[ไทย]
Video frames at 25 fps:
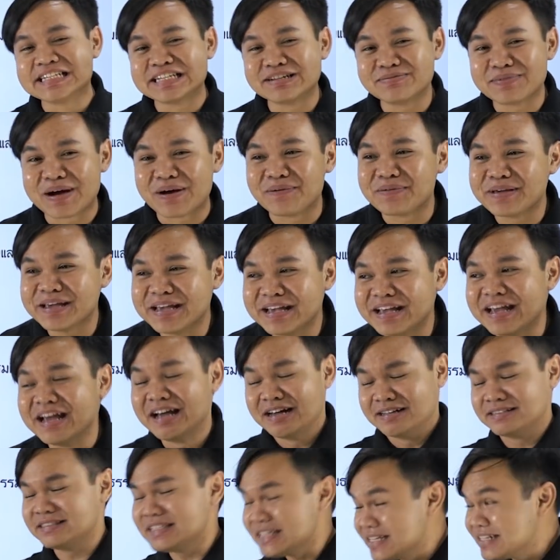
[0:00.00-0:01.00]
ริงหรือเปล่าพี่
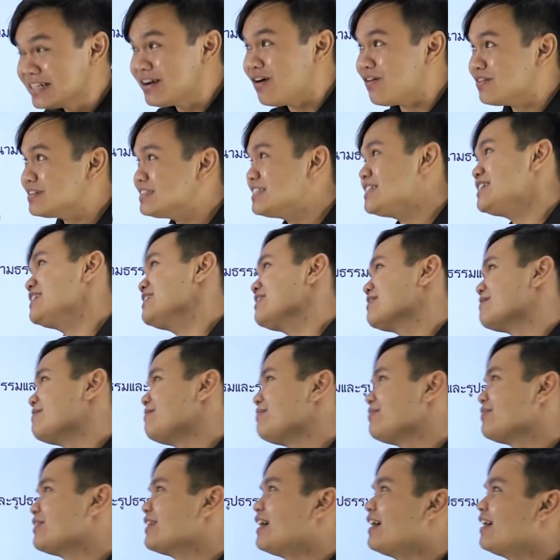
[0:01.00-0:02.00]
จริงน้องจริง
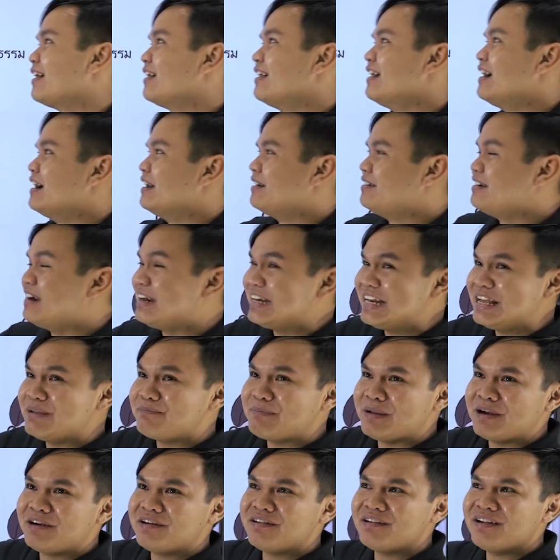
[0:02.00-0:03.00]
นะเรื่องนี้
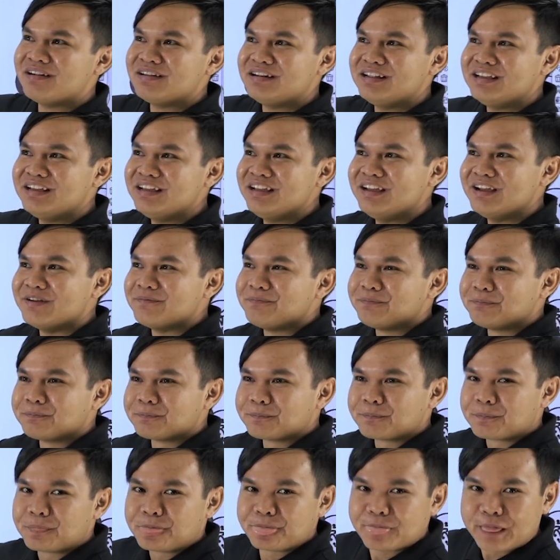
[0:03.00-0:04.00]
เป็นเรื่องที่
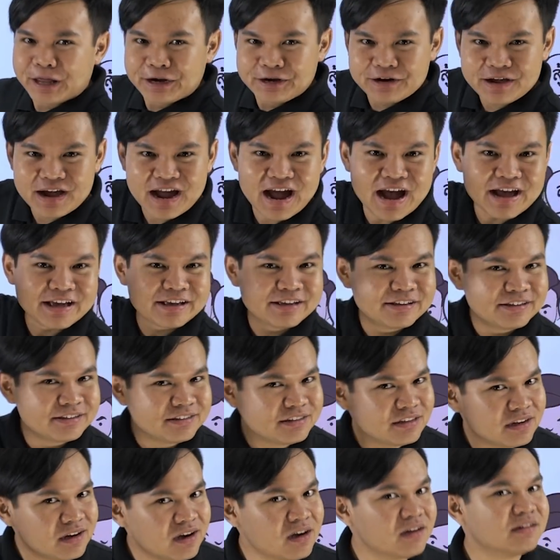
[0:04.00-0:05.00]
เนื้อหา
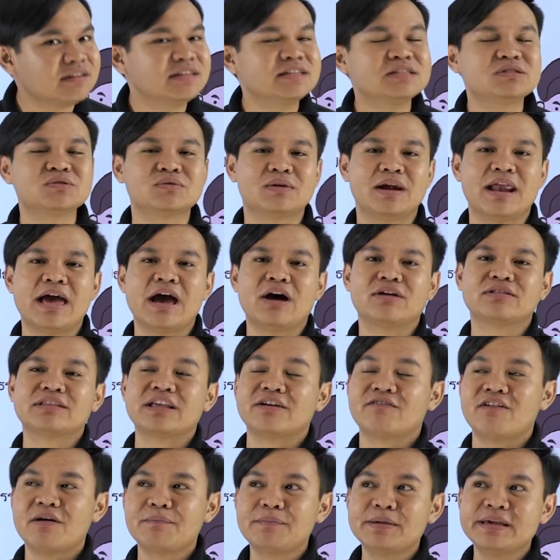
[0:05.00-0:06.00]
เยอะที่สุดแล้ว
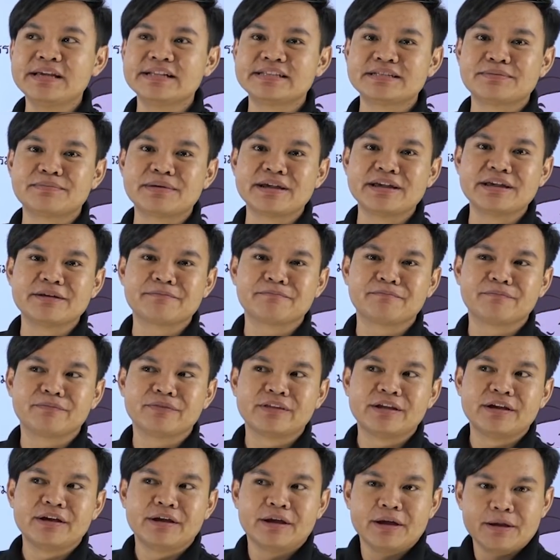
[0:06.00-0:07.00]
แต่ว่าพี่จะ
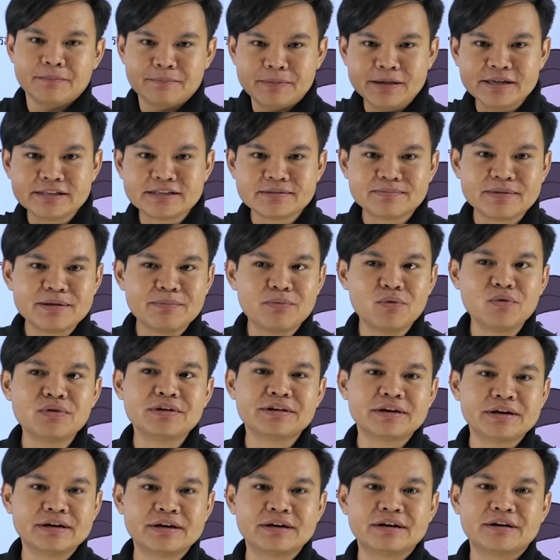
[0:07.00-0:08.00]
ไม่พูด
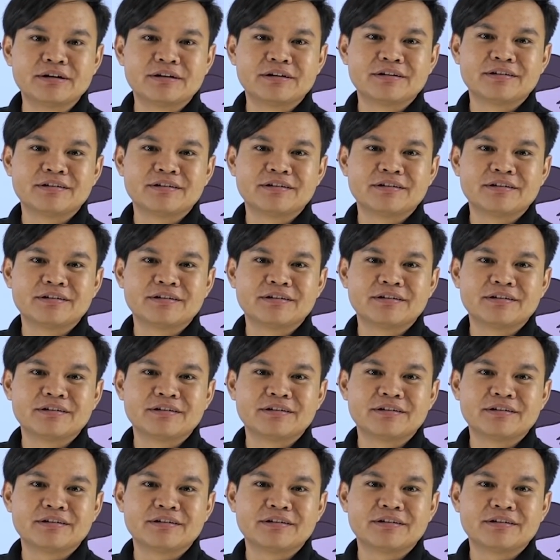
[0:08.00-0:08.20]
เยอะ